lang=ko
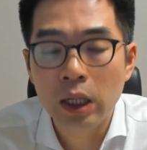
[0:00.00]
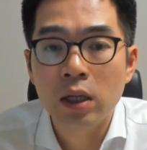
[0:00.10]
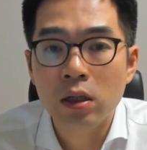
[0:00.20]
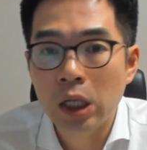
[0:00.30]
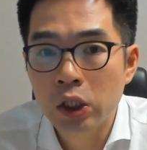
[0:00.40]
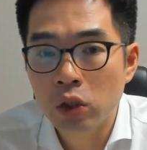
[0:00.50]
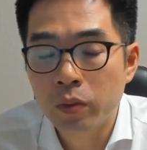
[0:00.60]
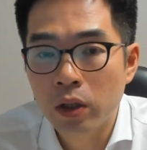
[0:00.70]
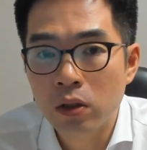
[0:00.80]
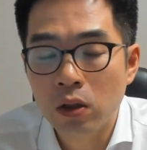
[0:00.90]
그러한
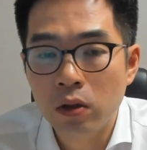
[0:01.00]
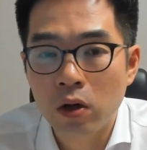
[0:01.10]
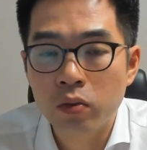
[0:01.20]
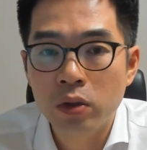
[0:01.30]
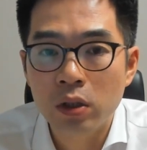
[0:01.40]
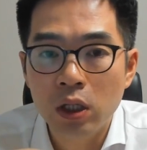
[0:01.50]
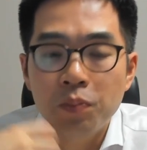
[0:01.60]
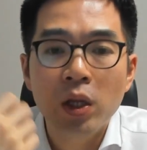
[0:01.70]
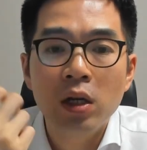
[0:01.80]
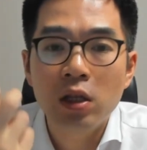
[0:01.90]
측면에서 여러분들이
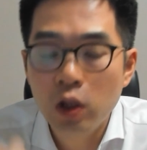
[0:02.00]
이